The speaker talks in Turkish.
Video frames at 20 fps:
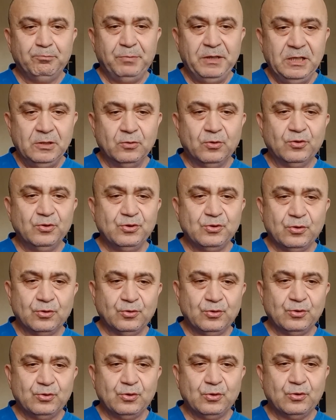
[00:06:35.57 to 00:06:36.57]

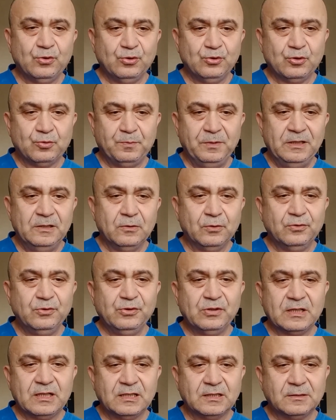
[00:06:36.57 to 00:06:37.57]

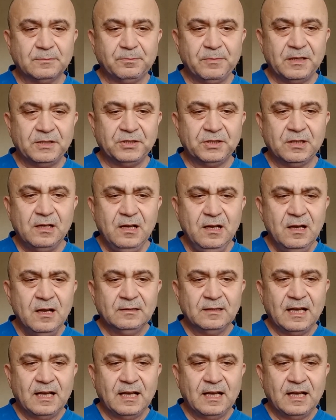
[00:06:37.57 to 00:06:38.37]
1939-1945'te